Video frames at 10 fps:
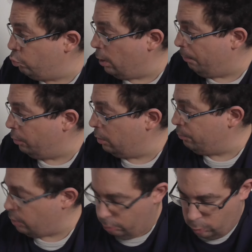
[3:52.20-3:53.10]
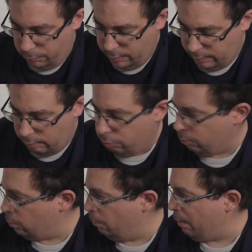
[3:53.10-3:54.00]
et après, peut-être qu'on viendra
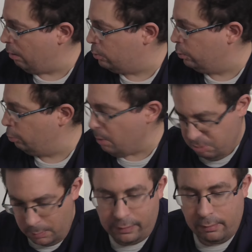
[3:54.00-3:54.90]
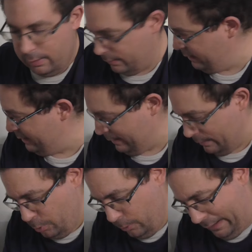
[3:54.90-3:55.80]
sur le parcours de Benjamin Cassadi
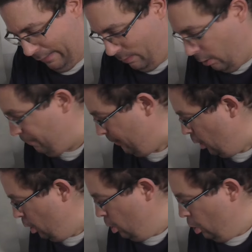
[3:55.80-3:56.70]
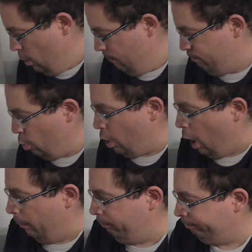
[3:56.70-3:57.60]
et de Christophe
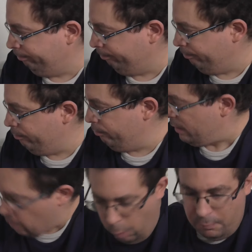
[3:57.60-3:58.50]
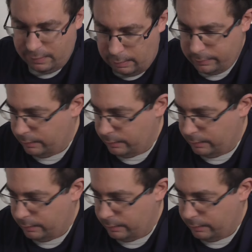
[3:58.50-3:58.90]
Beaugrand. Et on reviendra